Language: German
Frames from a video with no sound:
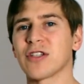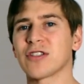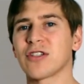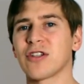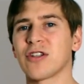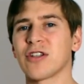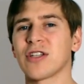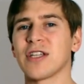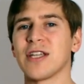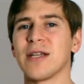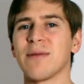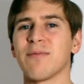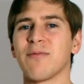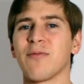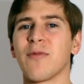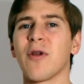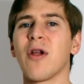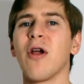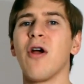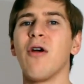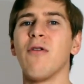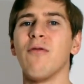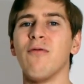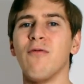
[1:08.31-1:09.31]
sondern eben
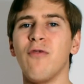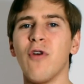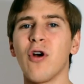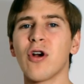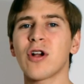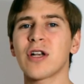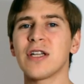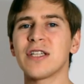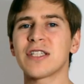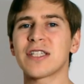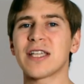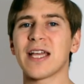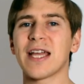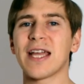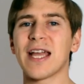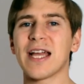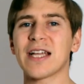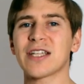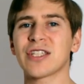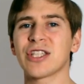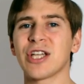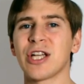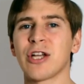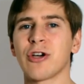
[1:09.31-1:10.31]
wirklich der
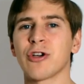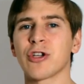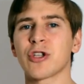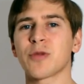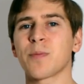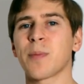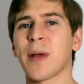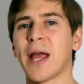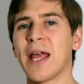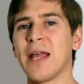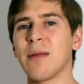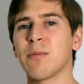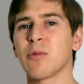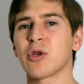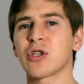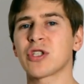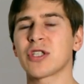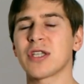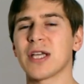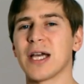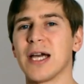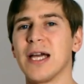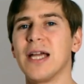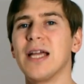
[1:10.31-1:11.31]
Hersteller euch brennen
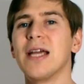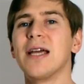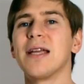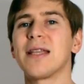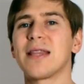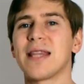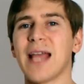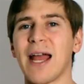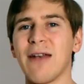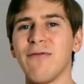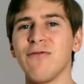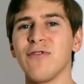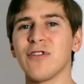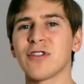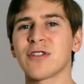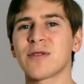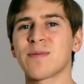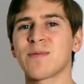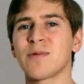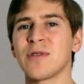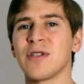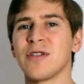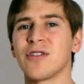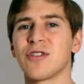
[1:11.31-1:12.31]
möchte, dann wird
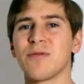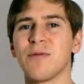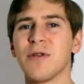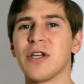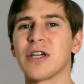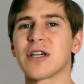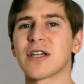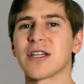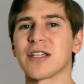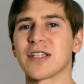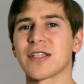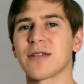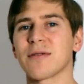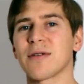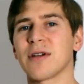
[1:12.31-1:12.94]
es schwierig.